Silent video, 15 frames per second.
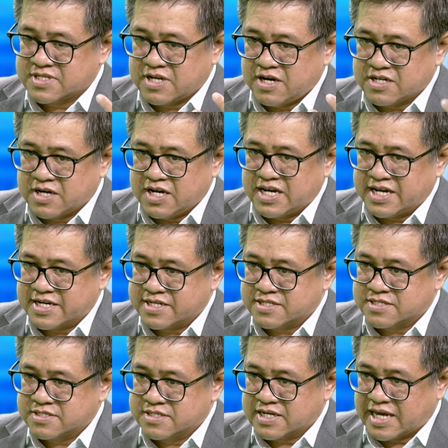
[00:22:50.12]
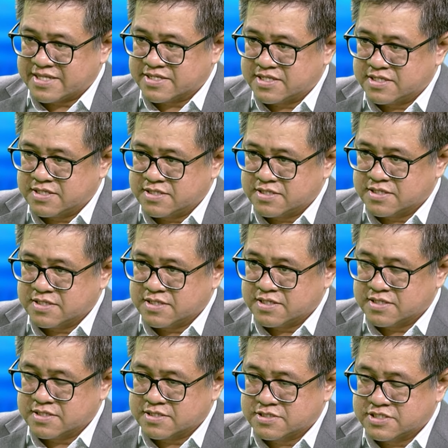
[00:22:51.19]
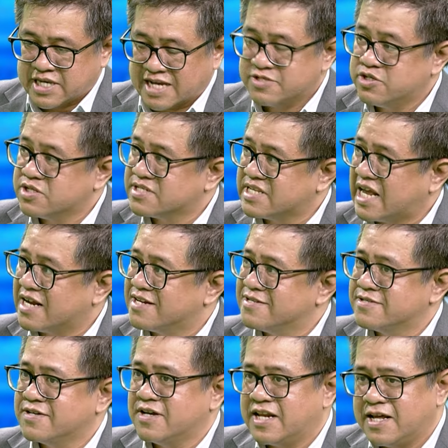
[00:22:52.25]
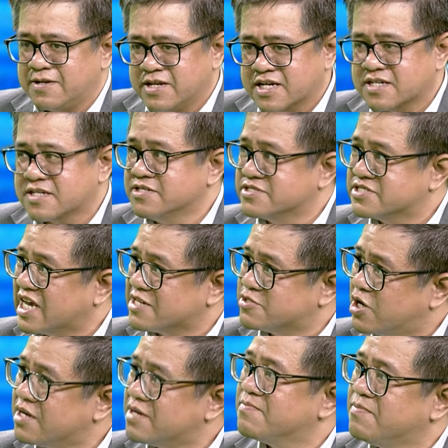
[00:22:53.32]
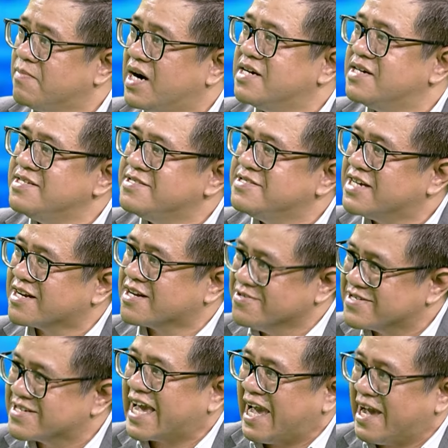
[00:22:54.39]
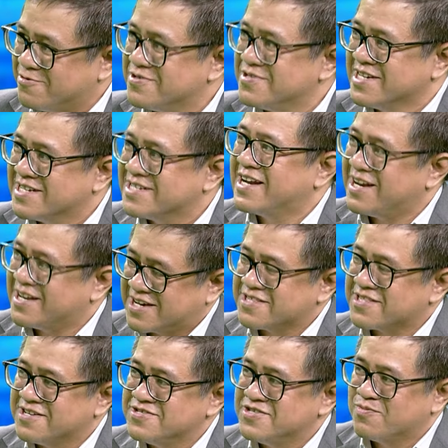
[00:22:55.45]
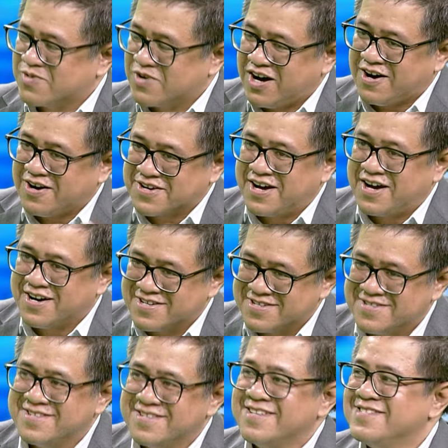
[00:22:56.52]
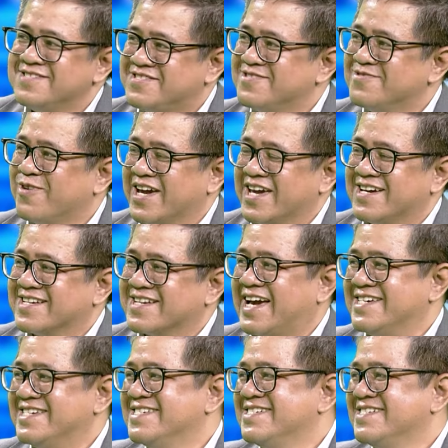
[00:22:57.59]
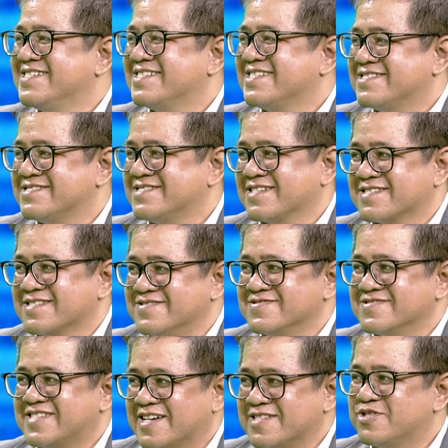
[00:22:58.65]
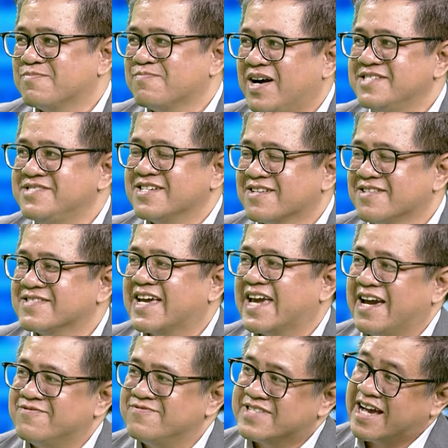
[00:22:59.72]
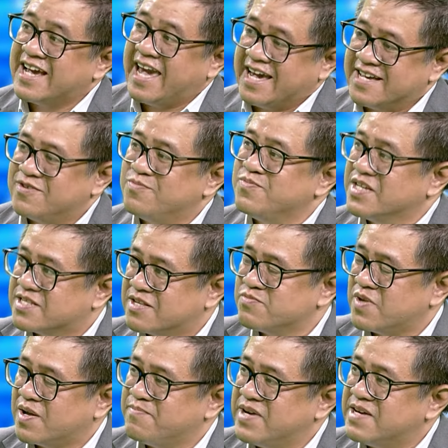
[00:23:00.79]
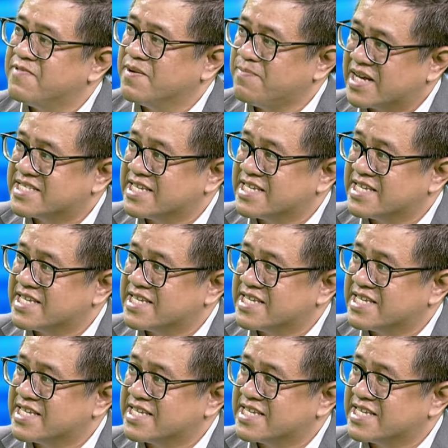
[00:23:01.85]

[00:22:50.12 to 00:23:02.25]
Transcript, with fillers: họ gọi là ngành sản xuất năng gọi là lực lượng sản xuất mới chất lượng cao đó là cái từ dùng của họ nó hơi chưa quen hiện nay lực lượng sản xuất mới chất lượng cao chẳng hạn cũng như chúng ta biết về mặt